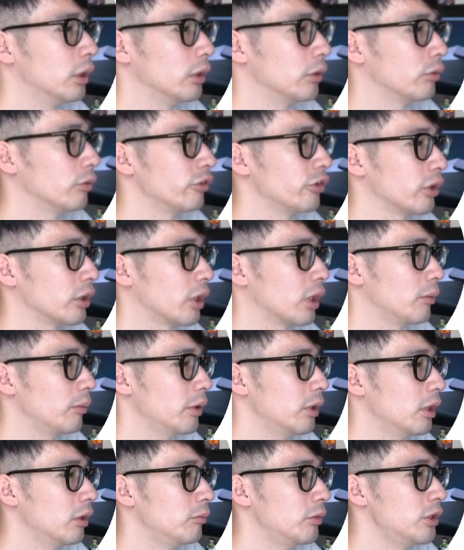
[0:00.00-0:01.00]
はいこちら
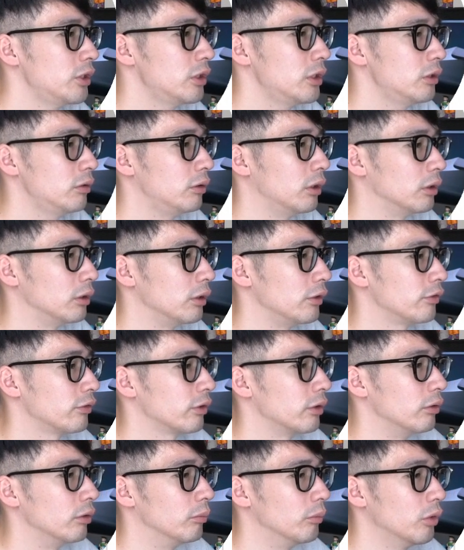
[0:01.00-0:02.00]
壁紙シールなんです
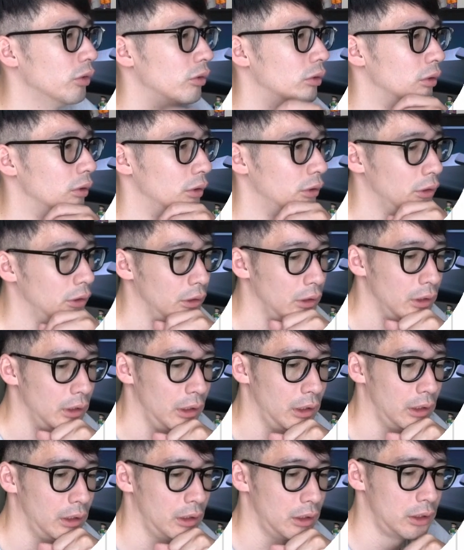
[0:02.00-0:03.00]
けども、
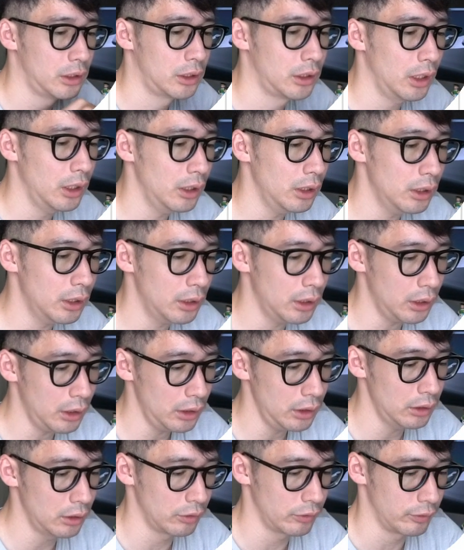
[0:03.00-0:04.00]
えー、前
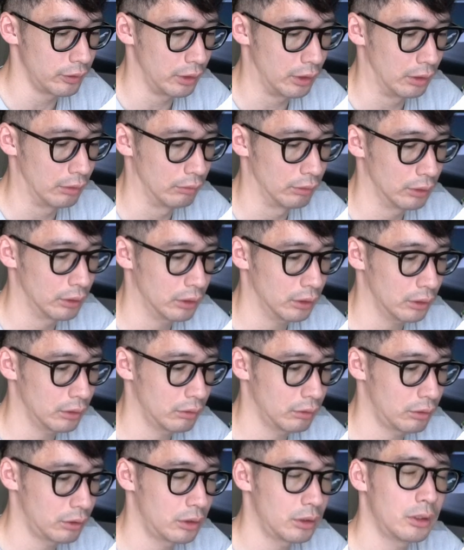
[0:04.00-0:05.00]
回ですね
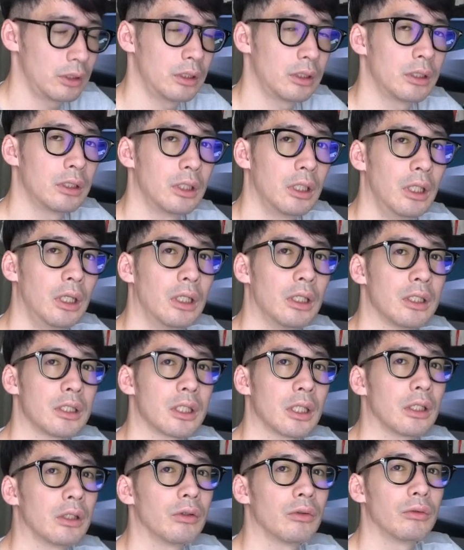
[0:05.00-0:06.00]
私が
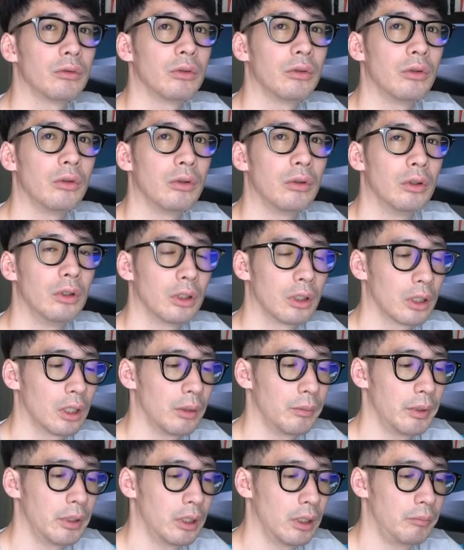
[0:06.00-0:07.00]
先ほど
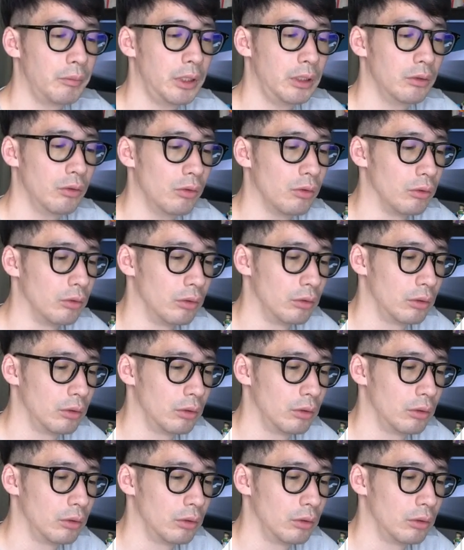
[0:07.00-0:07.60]
壁紙の